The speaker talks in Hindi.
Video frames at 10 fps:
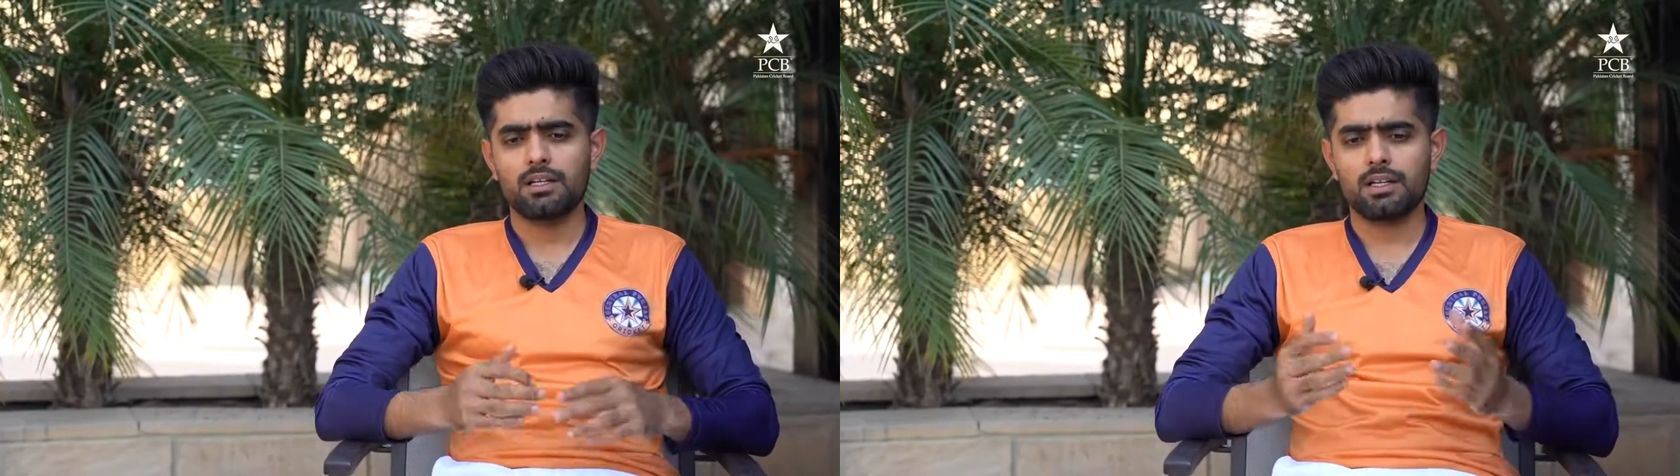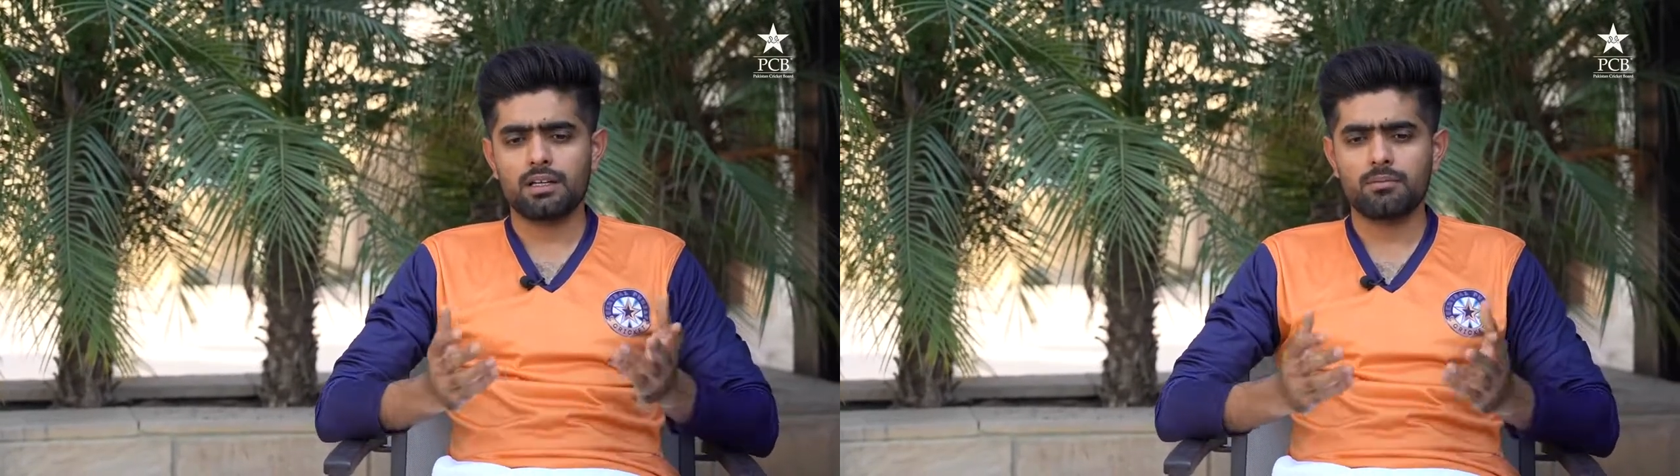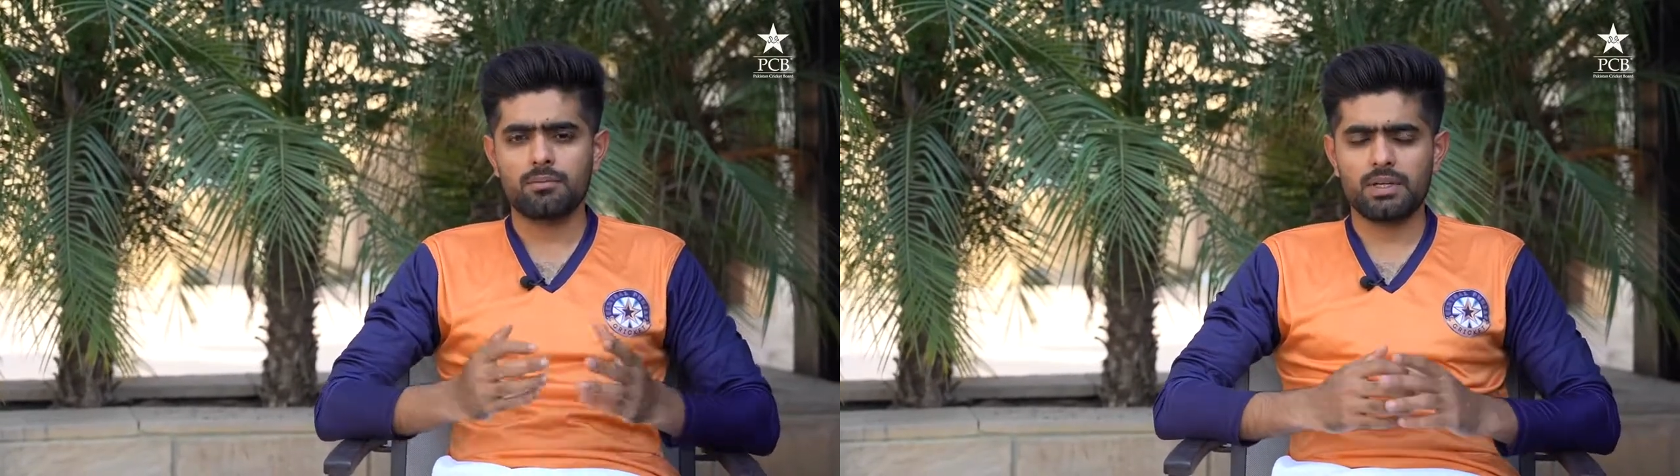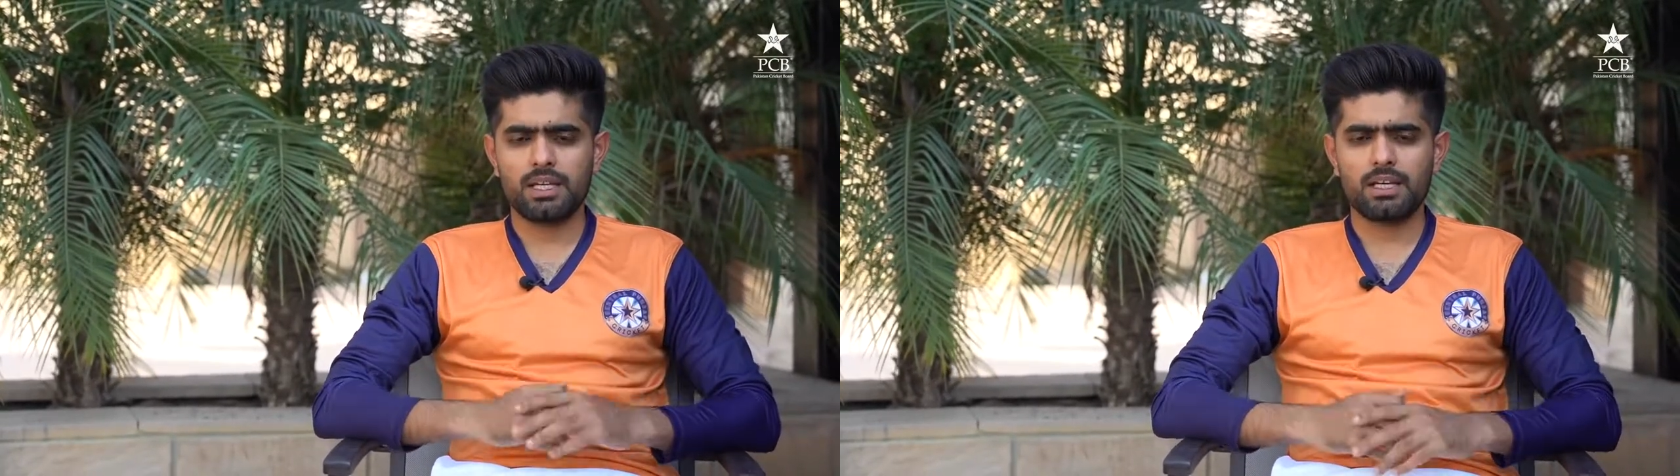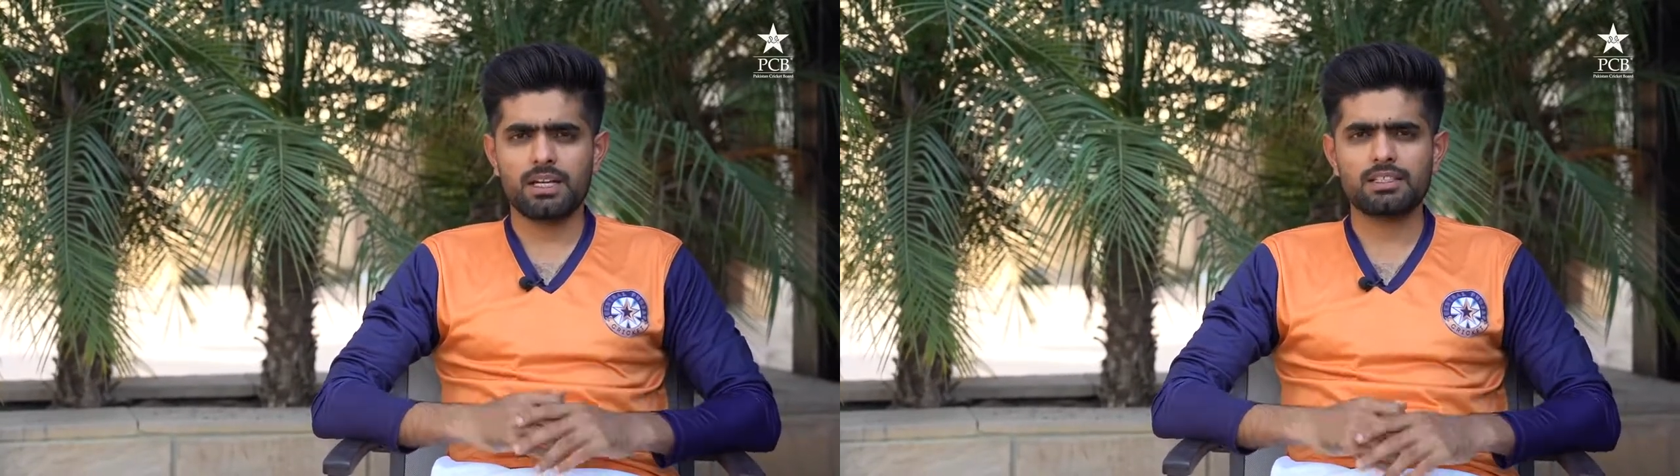लेकिन
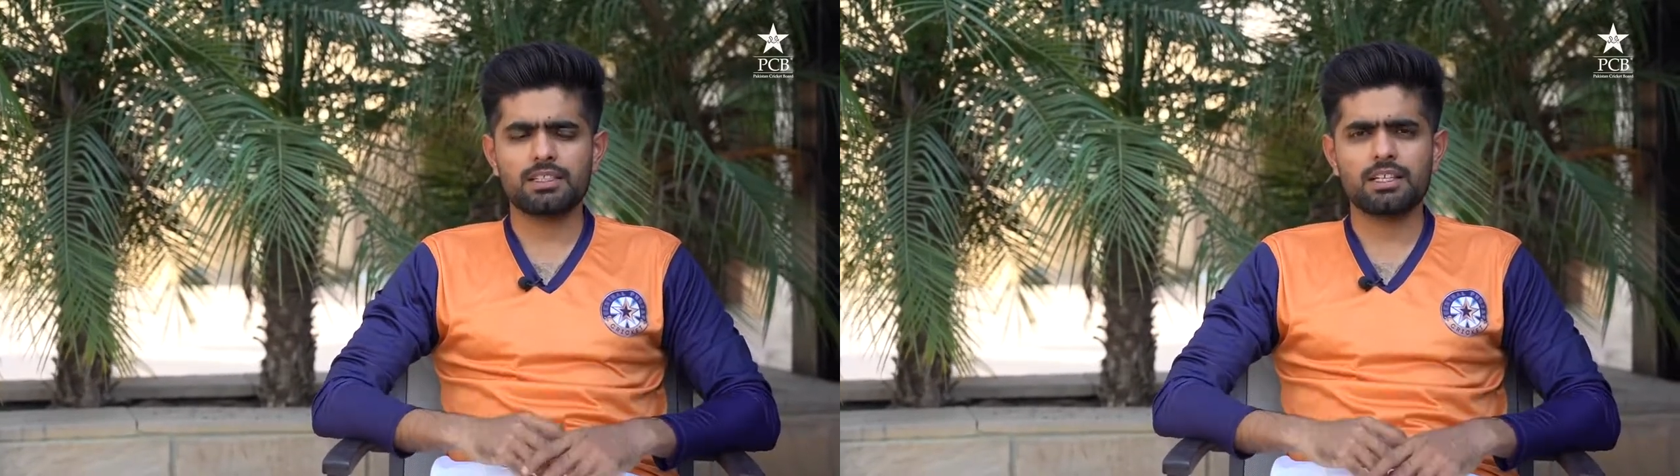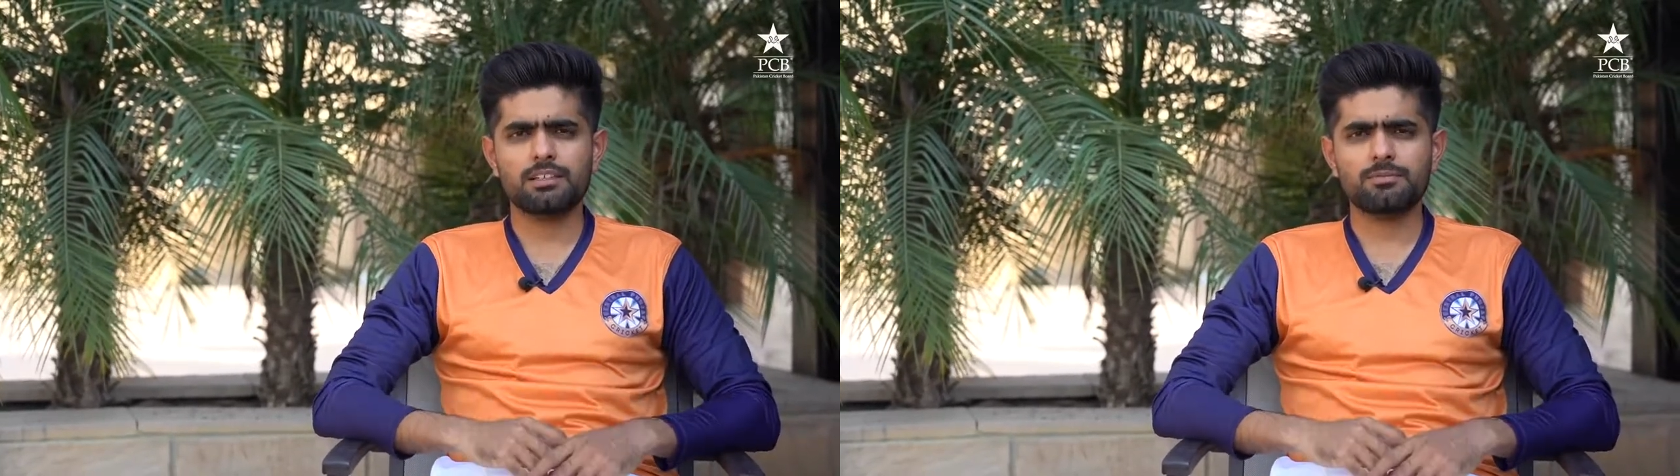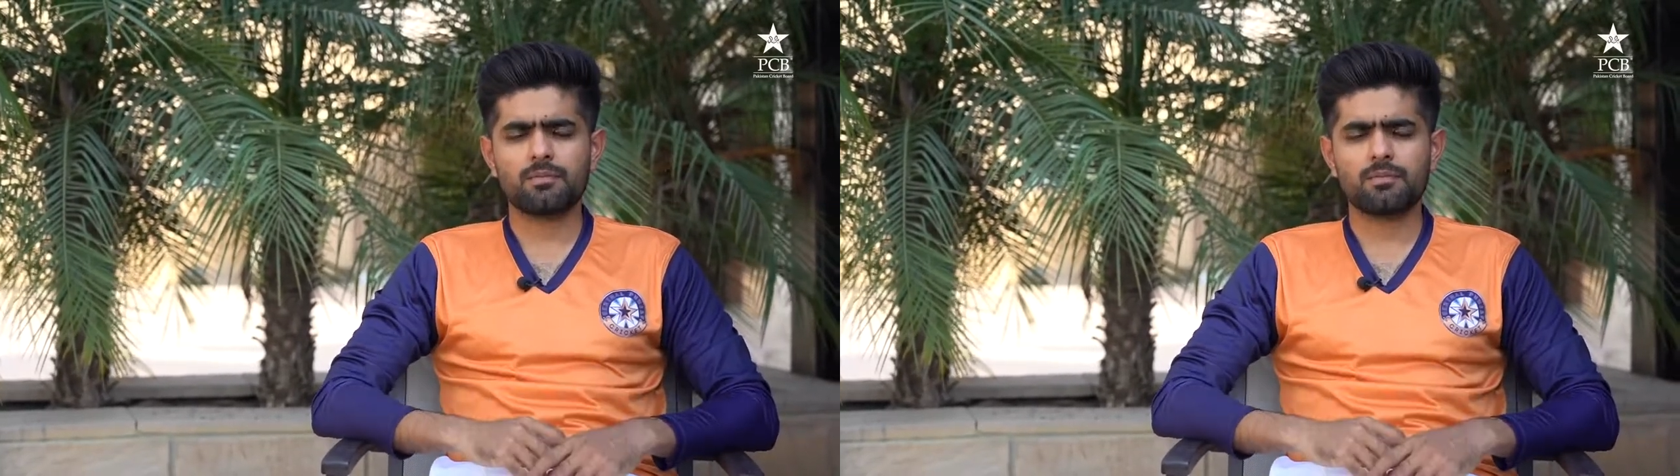मेरे ख्याल से